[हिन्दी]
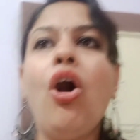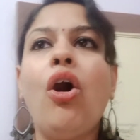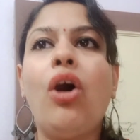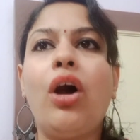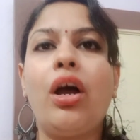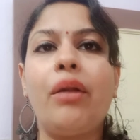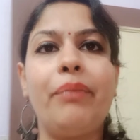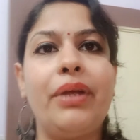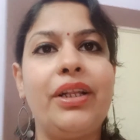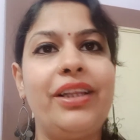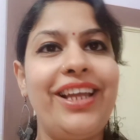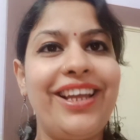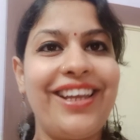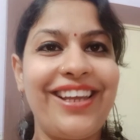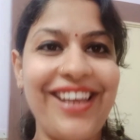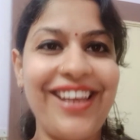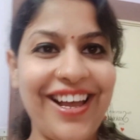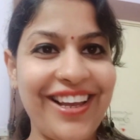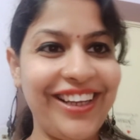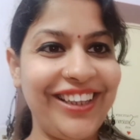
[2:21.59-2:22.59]
और मैं देख
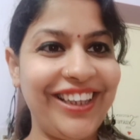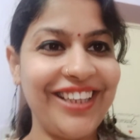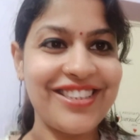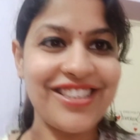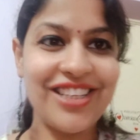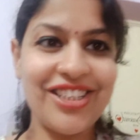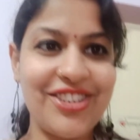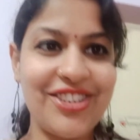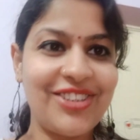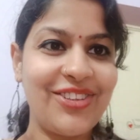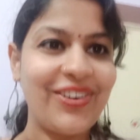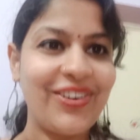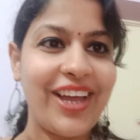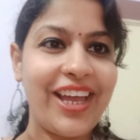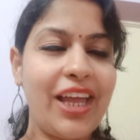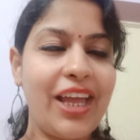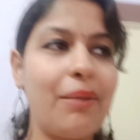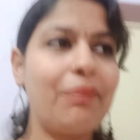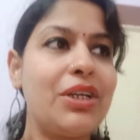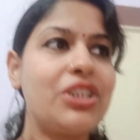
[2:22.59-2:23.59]
के आ गई थी सज तो गए
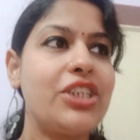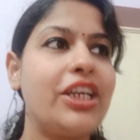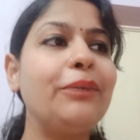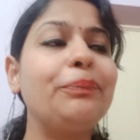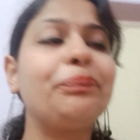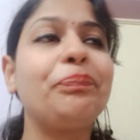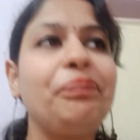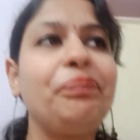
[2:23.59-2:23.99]
हैं बाजार